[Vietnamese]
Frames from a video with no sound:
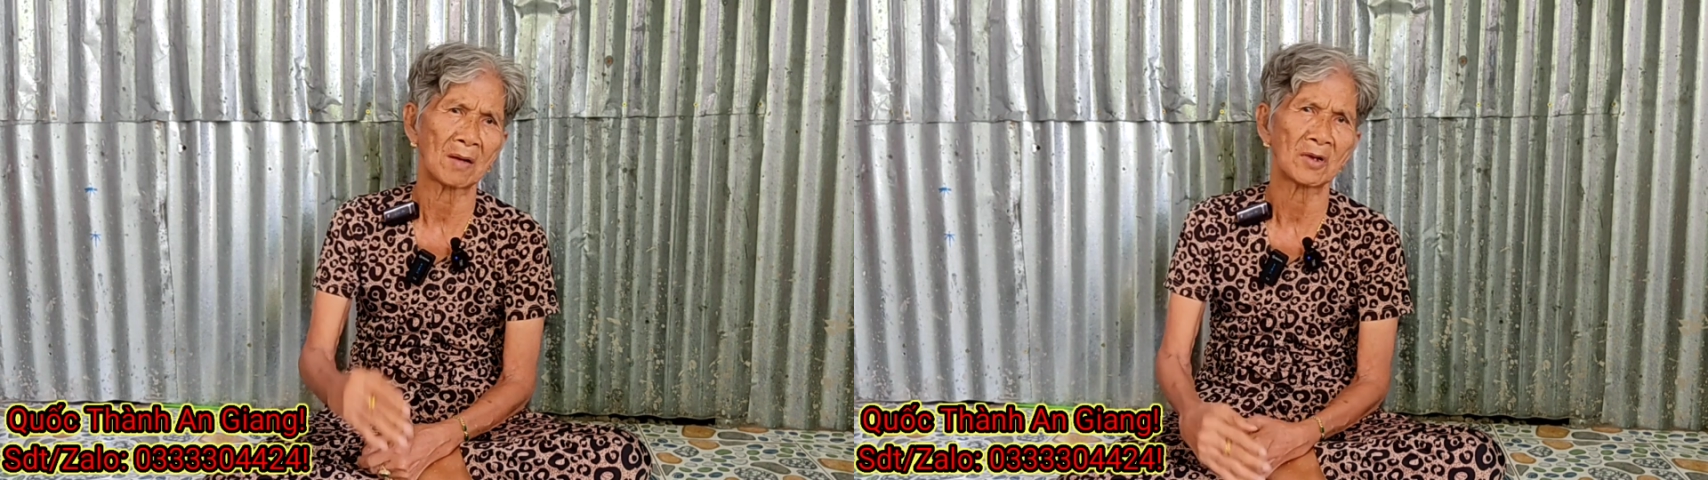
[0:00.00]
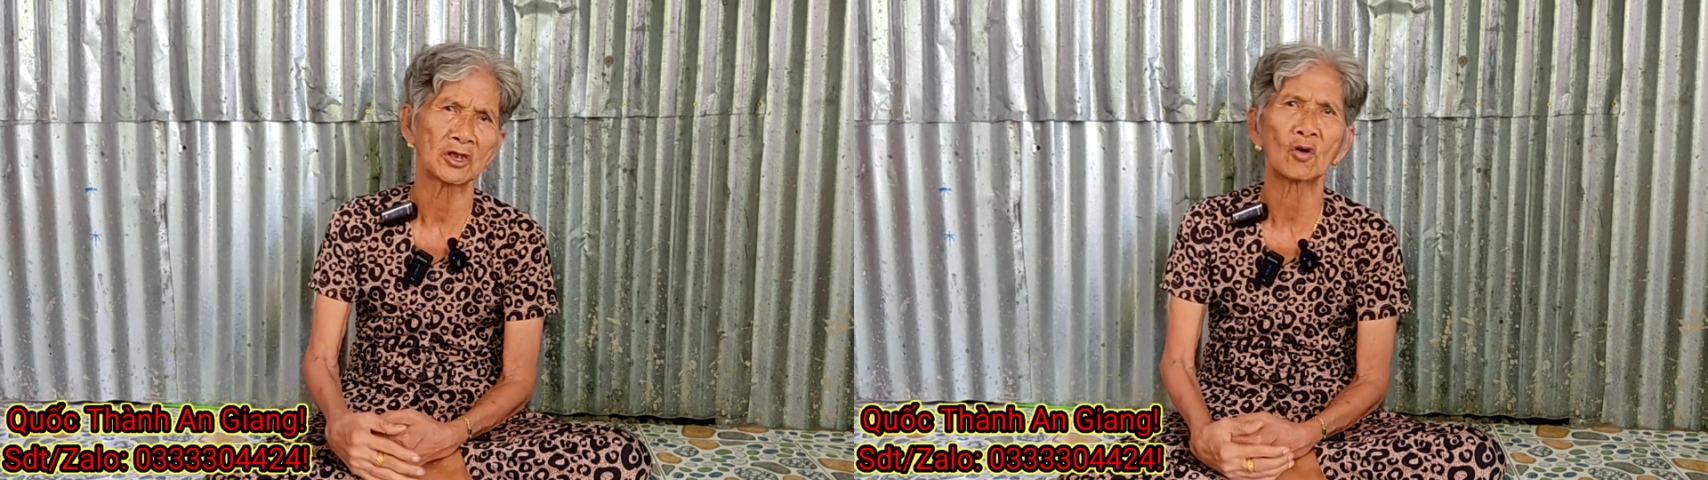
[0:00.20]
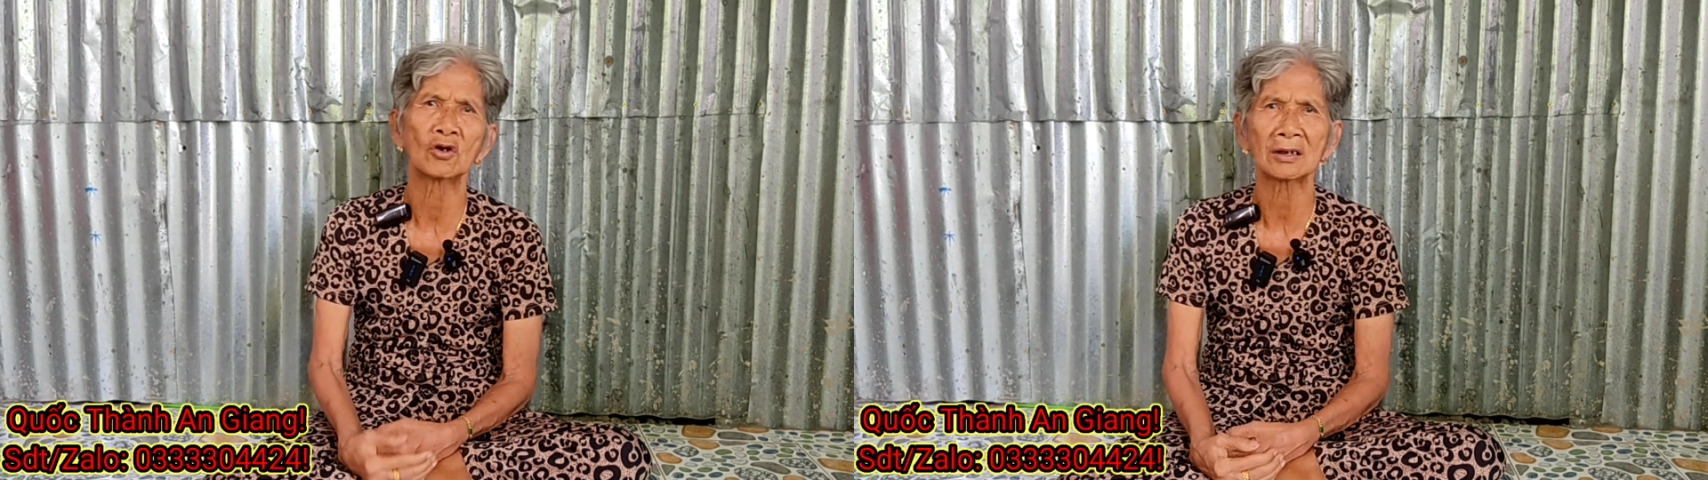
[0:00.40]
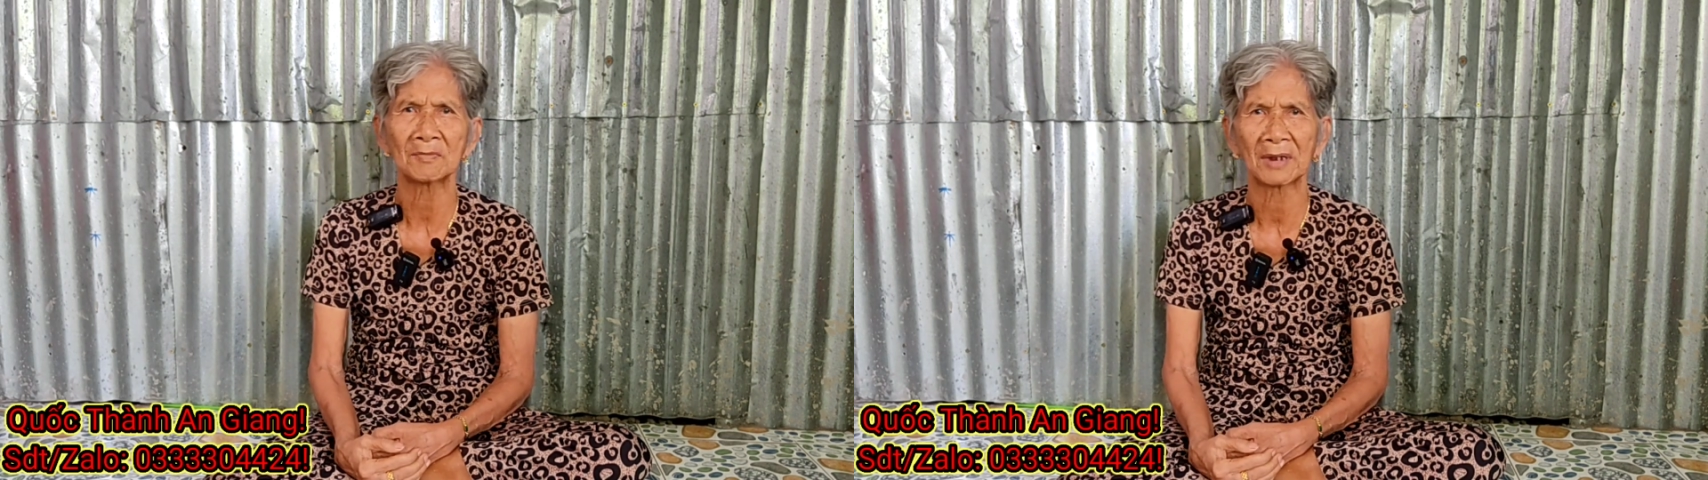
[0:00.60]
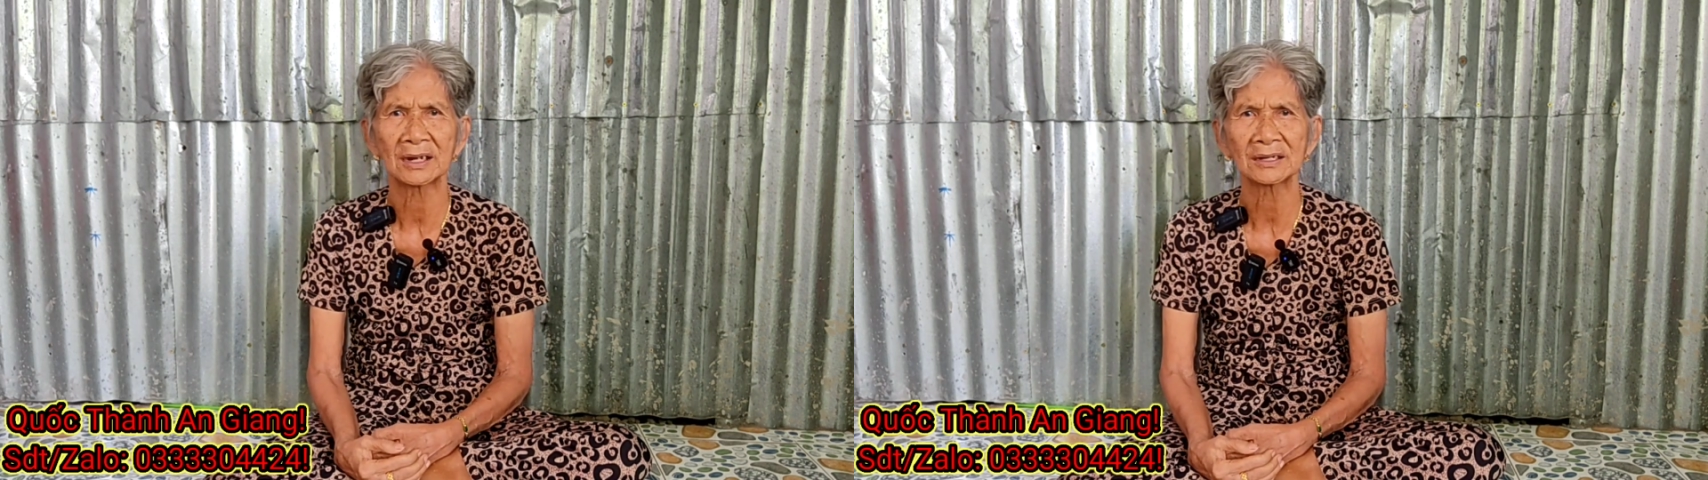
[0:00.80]
mà, mà vô được
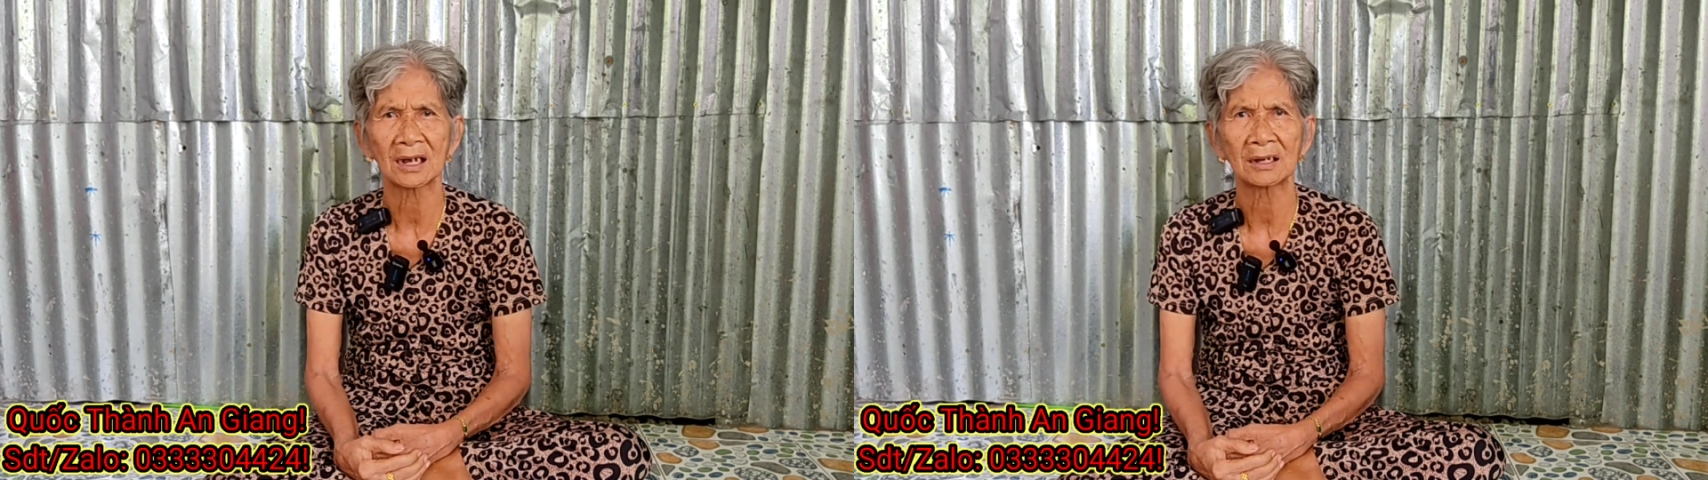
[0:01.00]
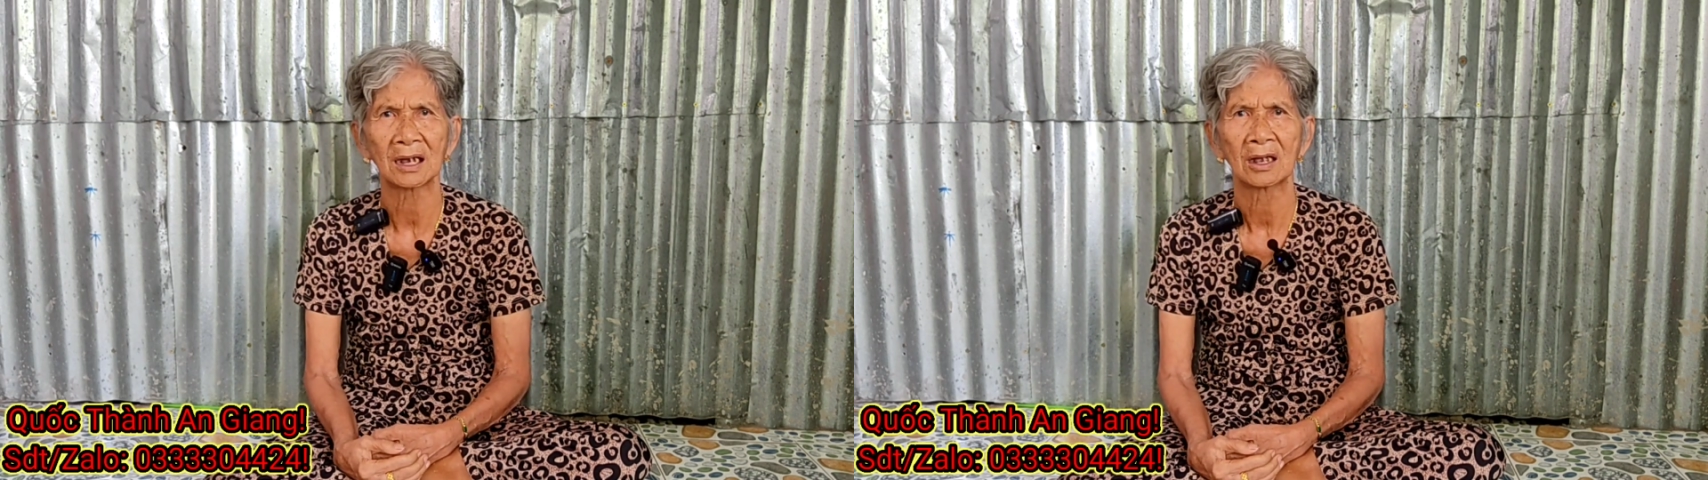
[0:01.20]
với mình hết trơn